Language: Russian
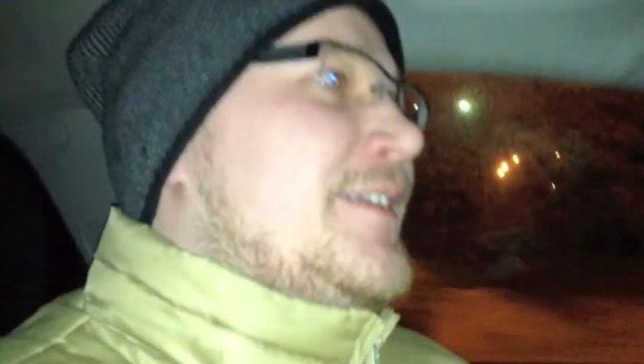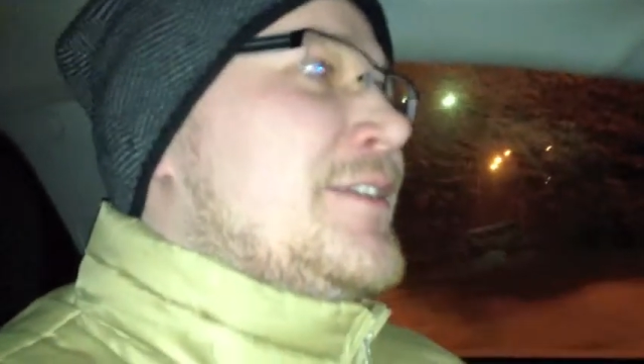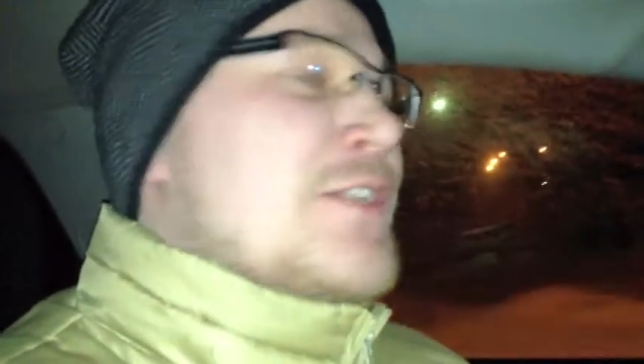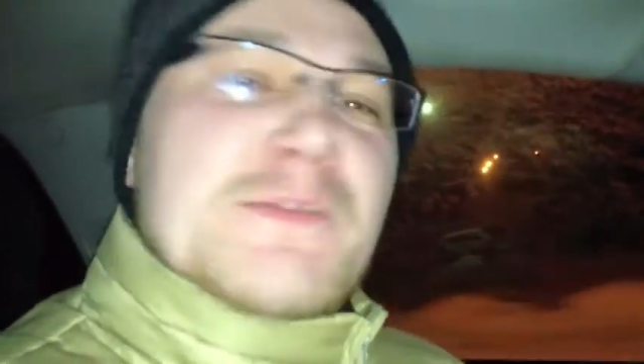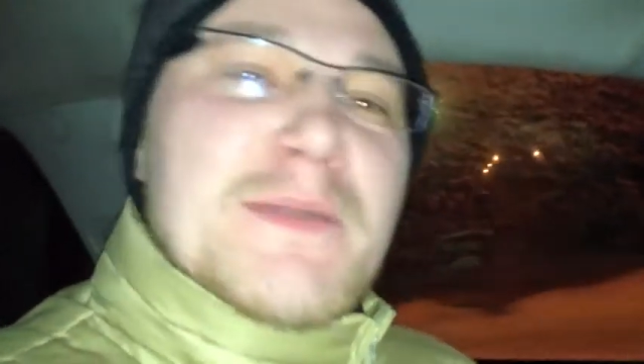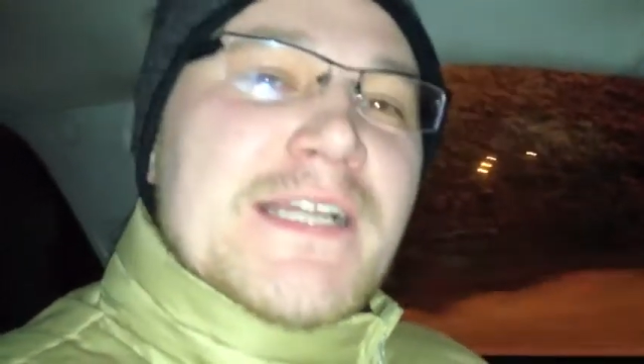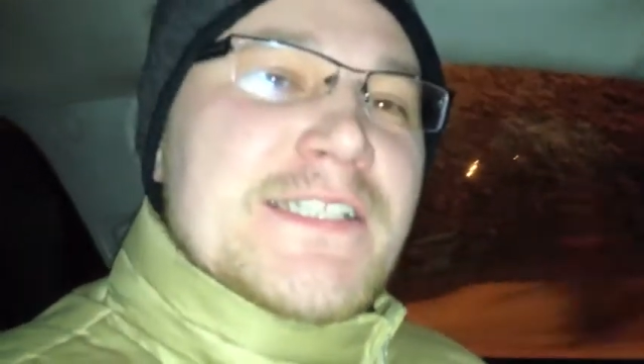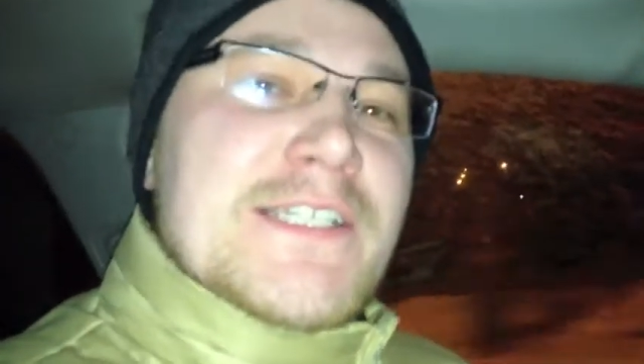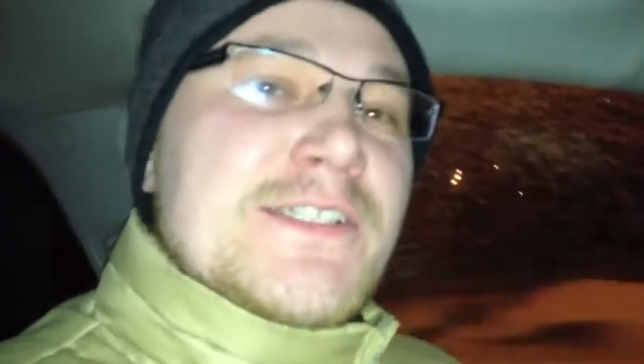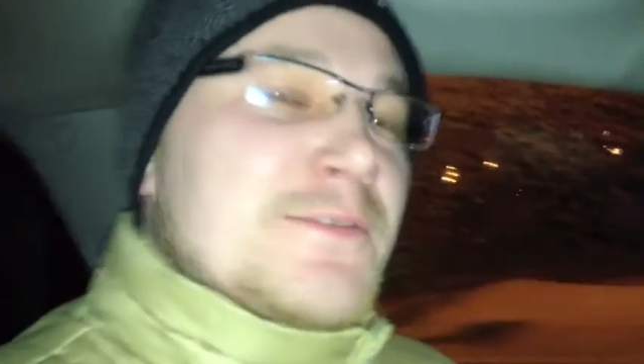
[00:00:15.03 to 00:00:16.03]
не
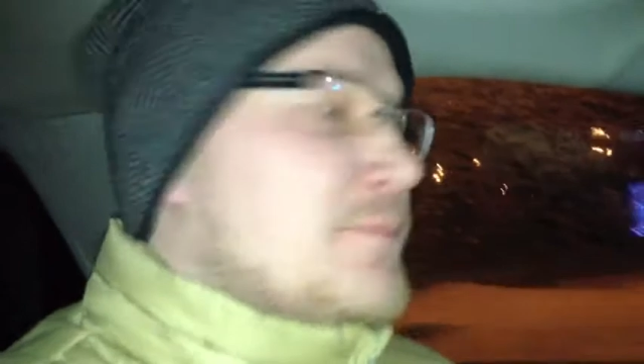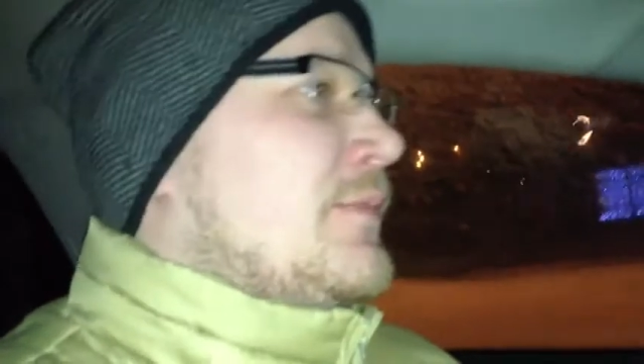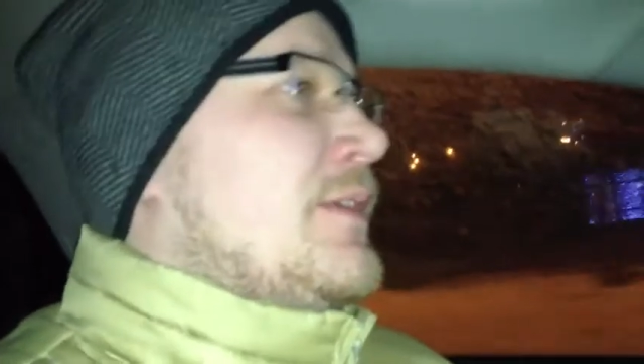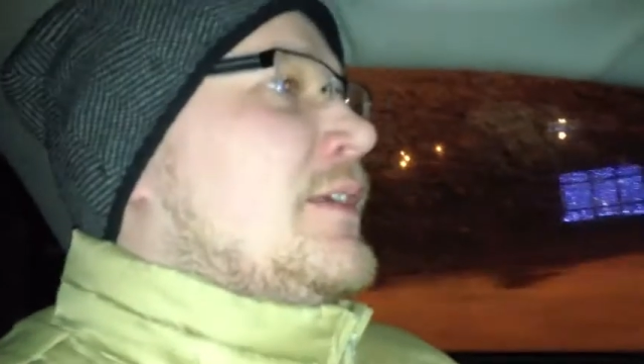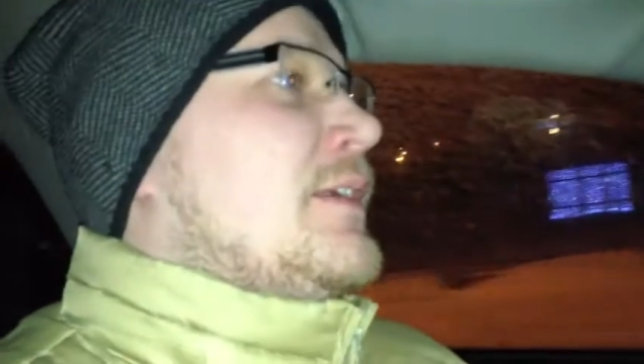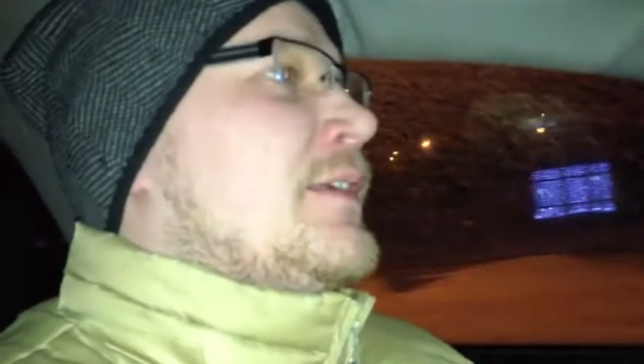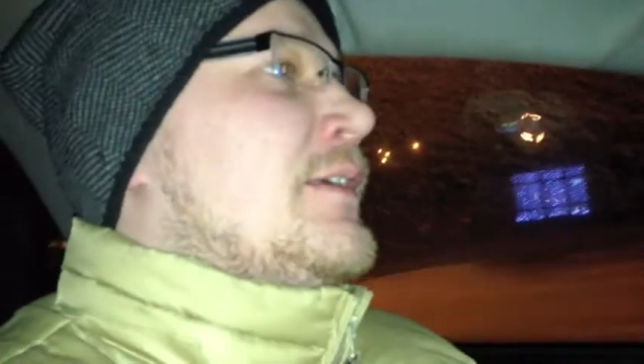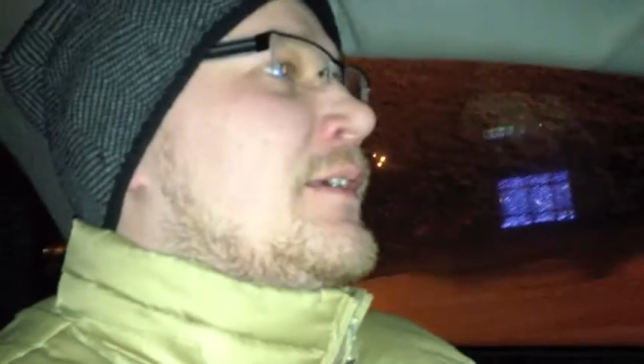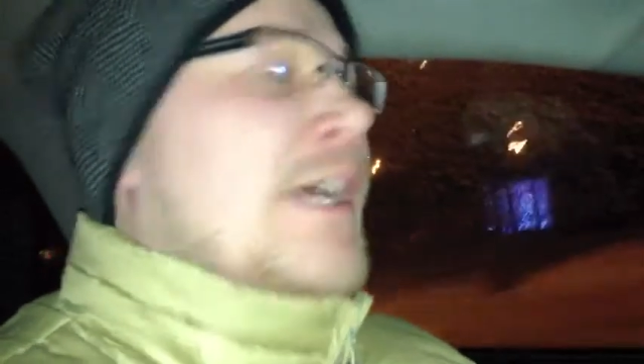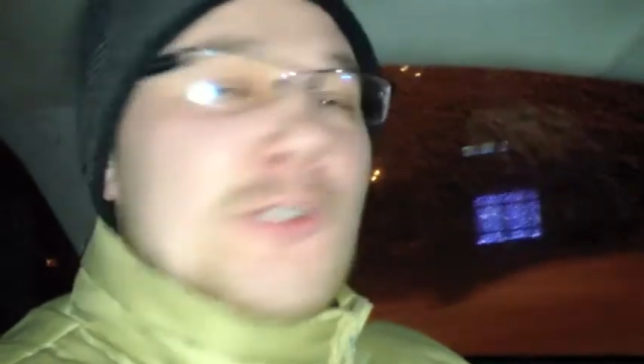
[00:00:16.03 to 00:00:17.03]
расспросить
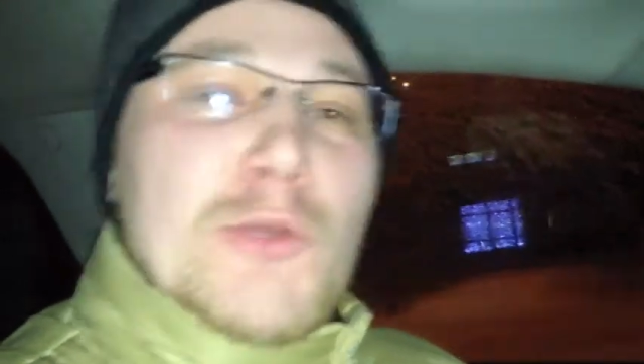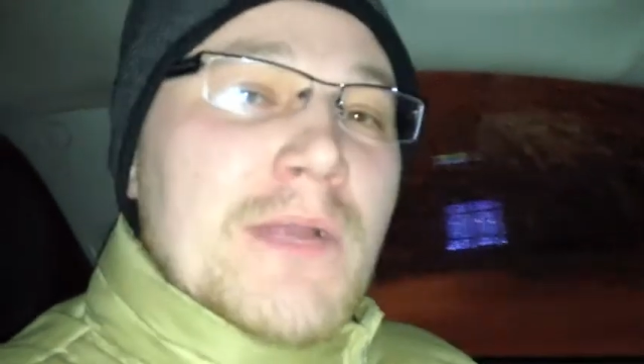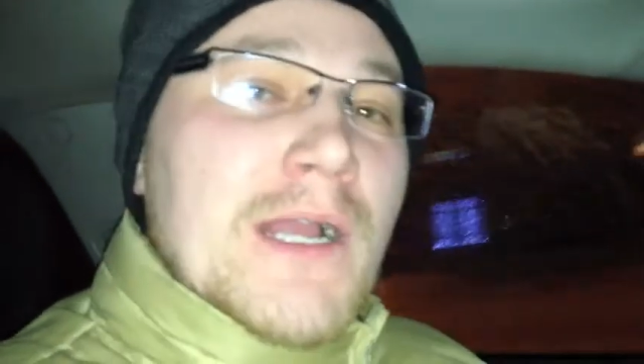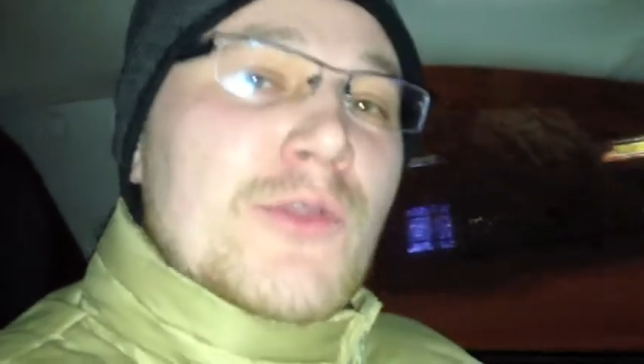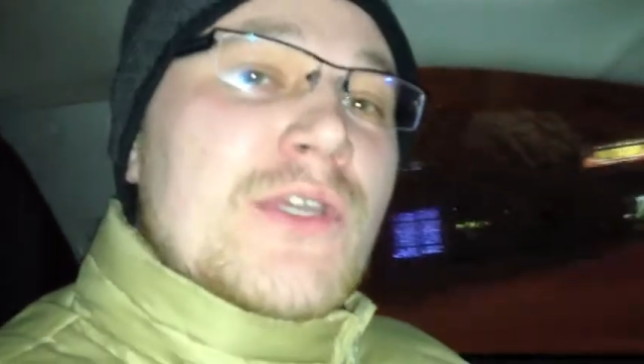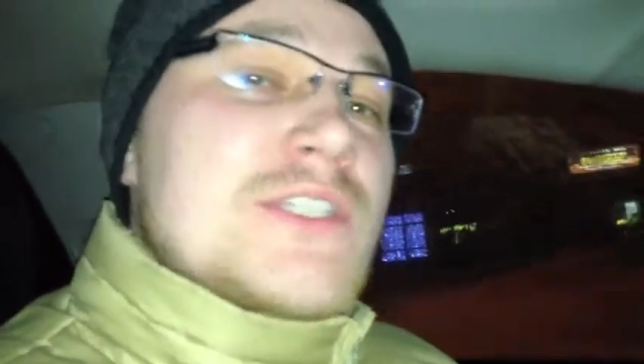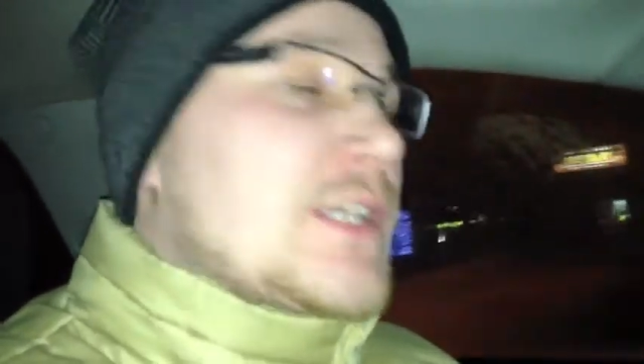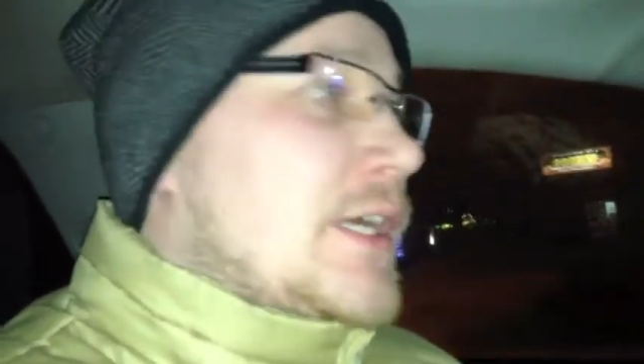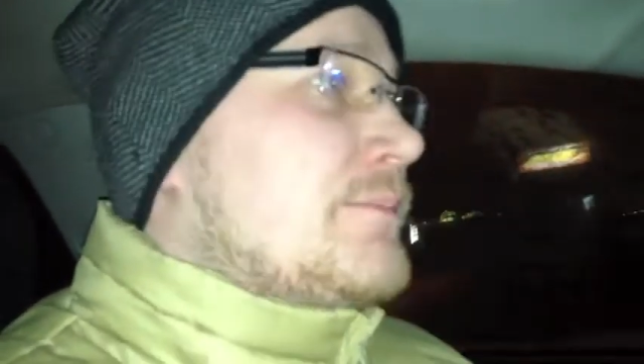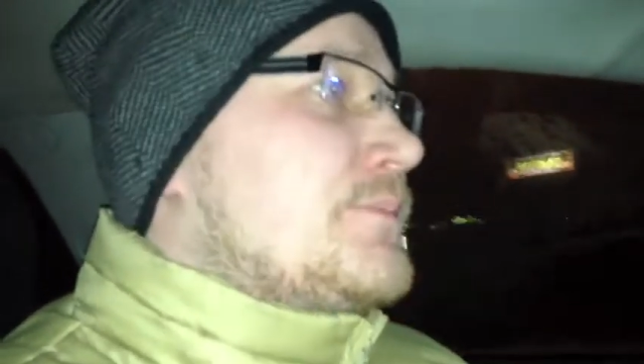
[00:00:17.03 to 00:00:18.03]
о том, как у них
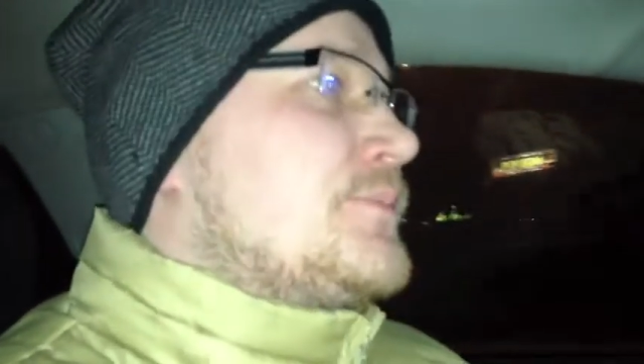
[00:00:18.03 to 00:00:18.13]
дела.